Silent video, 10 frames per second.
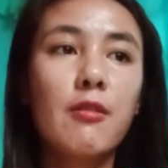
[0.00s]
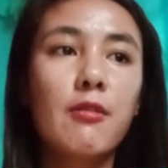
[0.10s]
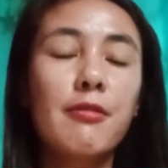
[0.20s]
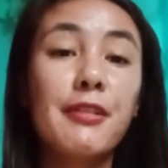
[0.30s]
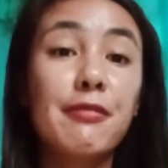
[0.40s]

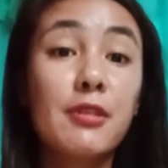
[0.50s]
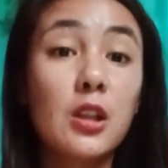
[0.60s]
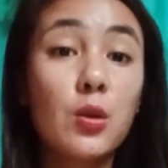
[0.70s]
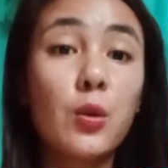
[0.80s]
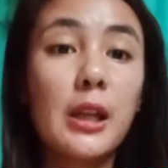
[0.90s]

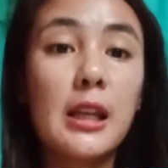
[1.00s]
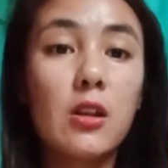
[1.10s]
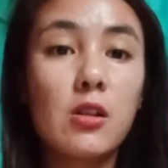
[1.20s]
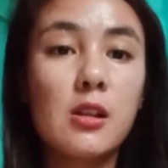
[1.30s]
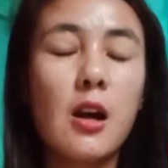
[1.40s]
52
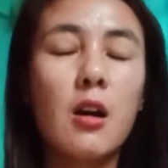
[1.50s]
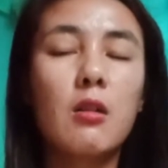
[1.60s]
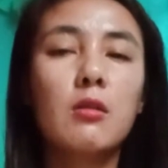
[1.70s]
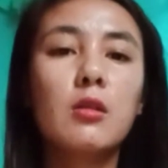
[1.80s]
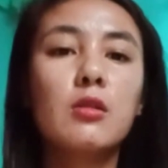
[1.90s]
kilos lang
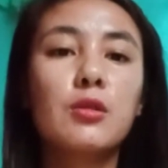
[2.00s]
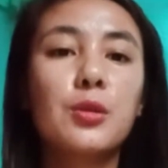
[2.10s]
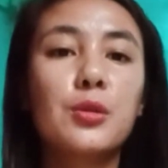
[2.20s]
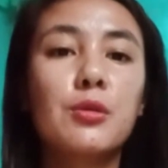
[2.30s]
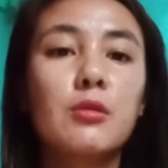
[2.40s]
ako nun
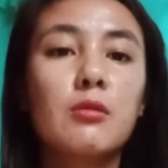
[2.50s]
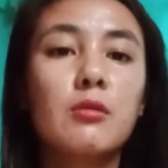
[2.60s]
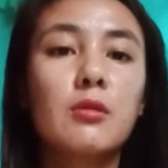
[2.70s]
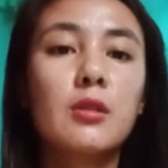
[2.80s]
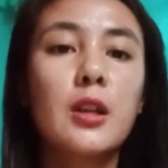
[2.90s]
nung,
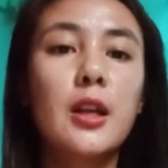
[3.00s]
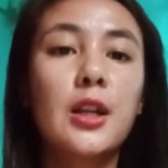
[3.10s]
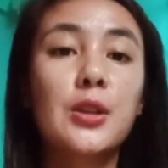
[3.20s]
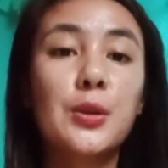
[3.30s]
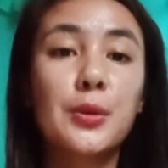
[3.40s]

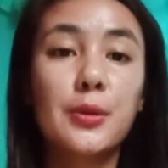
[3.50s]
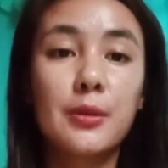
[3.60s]
nung